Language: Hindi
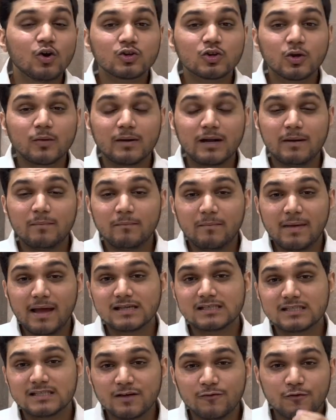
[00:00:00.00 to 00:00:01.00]
तो बोले मैं
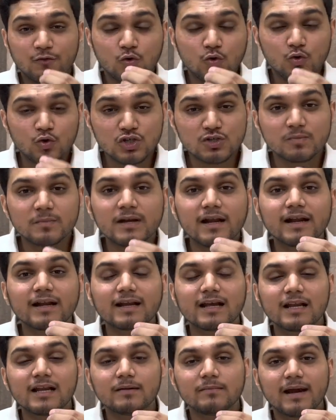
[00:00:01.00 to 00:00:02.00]
सिर्फ कुछ मिनट
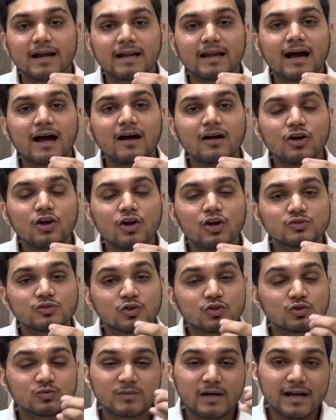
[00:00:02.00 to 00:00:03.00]
के लिए बैठा
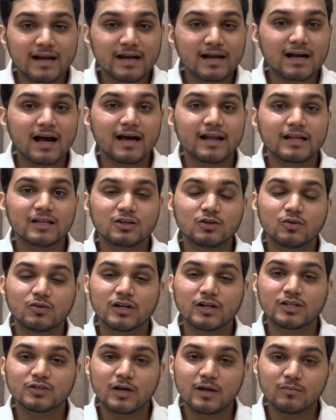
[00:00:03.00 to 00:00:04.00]
तो तुम्हारे कारिंदों
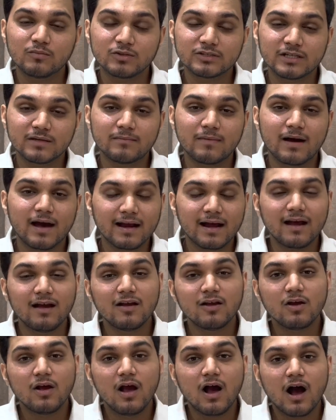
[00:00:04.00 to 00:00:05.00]
ने जो है मुझे मारा
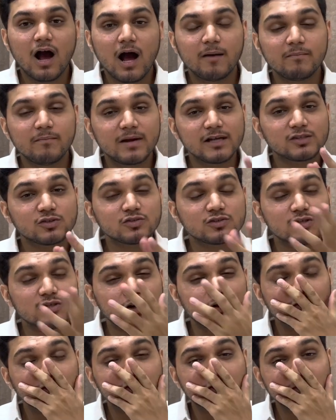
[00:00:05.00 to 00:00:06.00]
अब मैं सोच
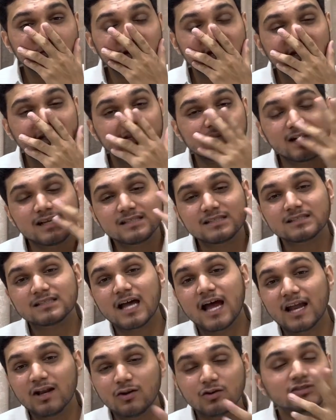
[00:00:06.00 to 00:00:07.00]
रहा हूँ तुम कितने
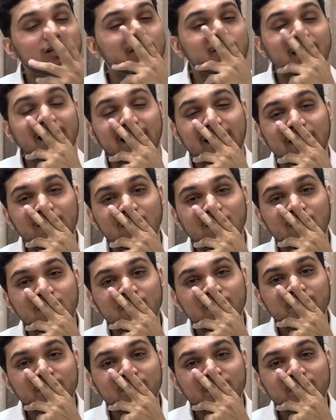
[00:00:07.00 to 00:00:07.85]
सालों से बैठे हो